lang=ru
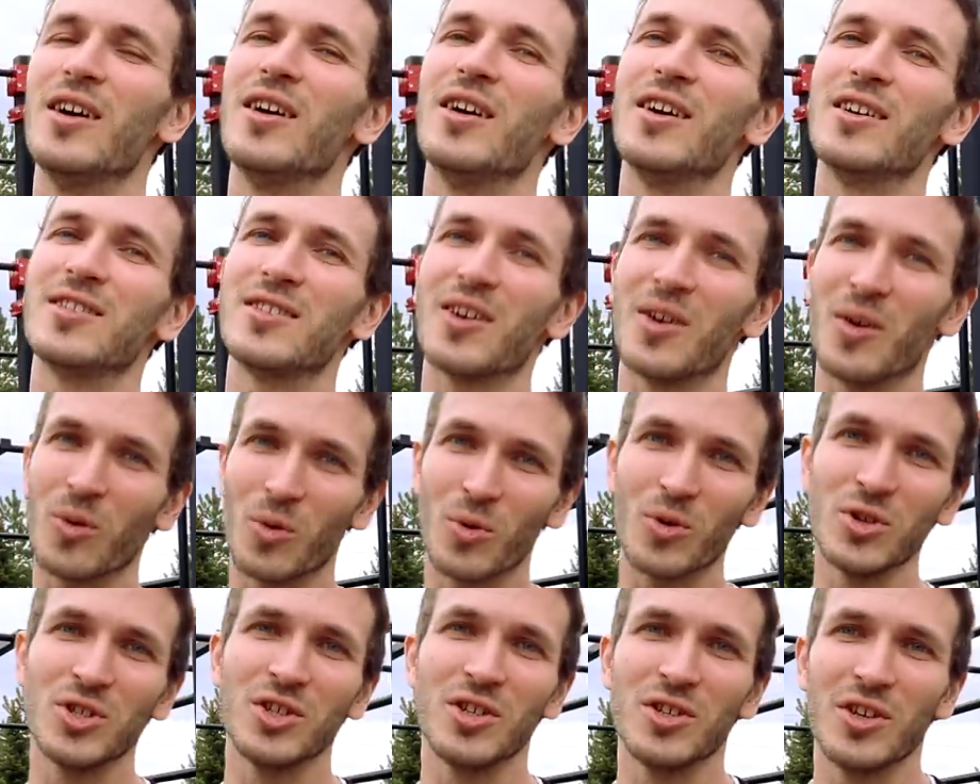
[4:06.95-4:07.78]
это
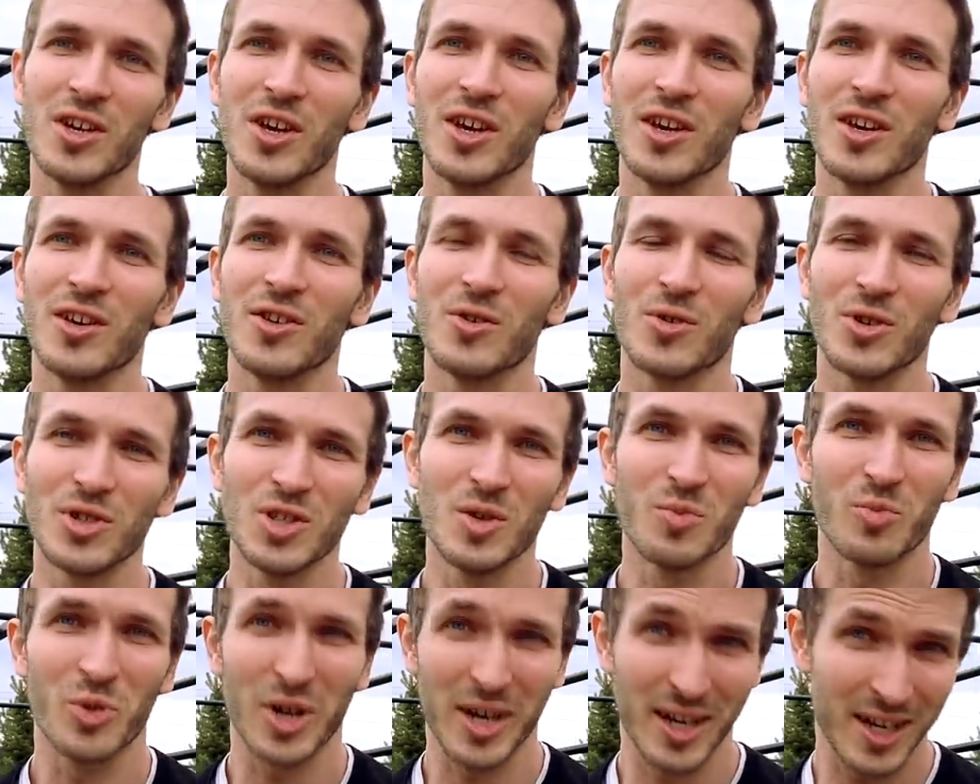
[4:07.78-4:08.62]
очень и
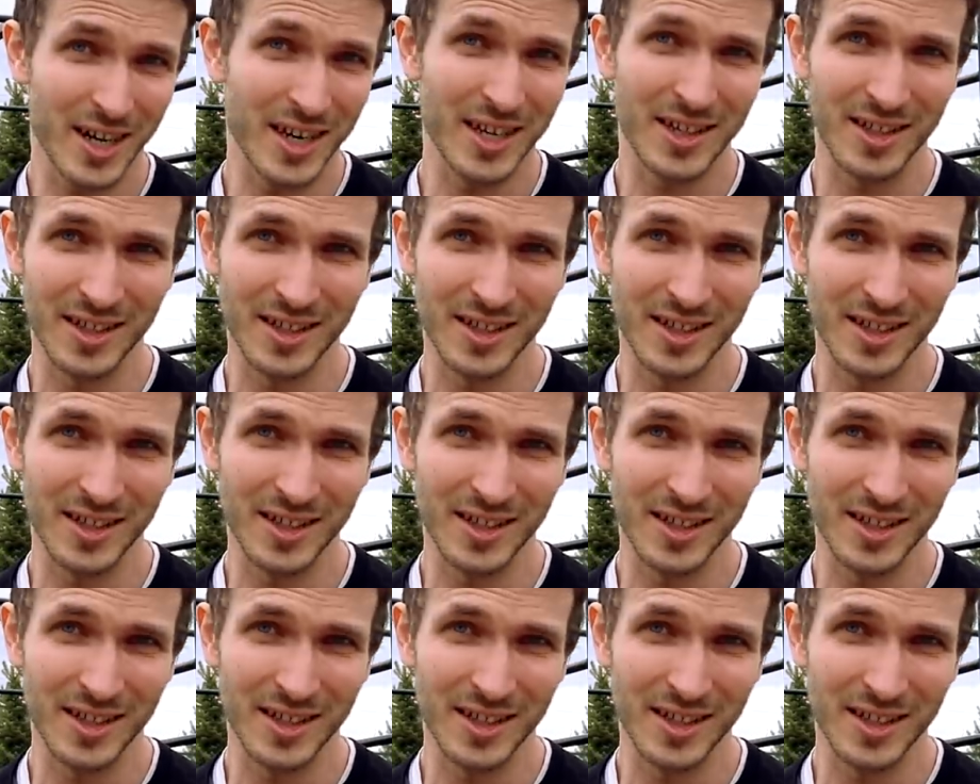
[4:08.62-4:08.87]
очень плохая